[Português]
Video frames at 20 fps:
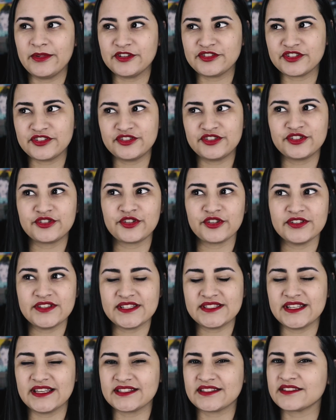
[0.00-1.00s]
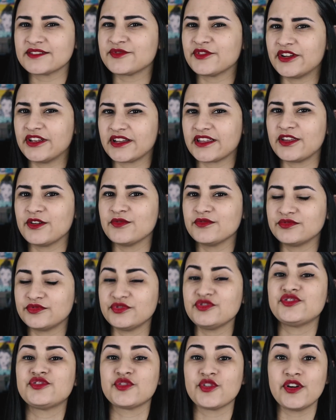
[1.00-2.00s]
mim, acho que de todas essas foi a que eu
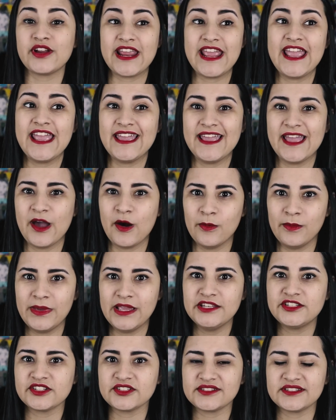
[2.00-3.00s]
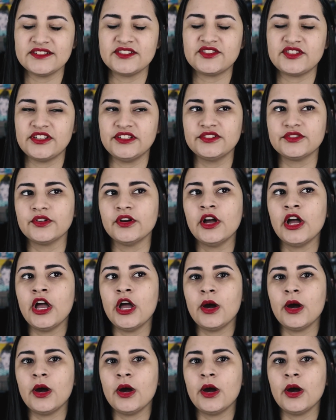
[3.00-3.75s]
chorei realmente assistindo,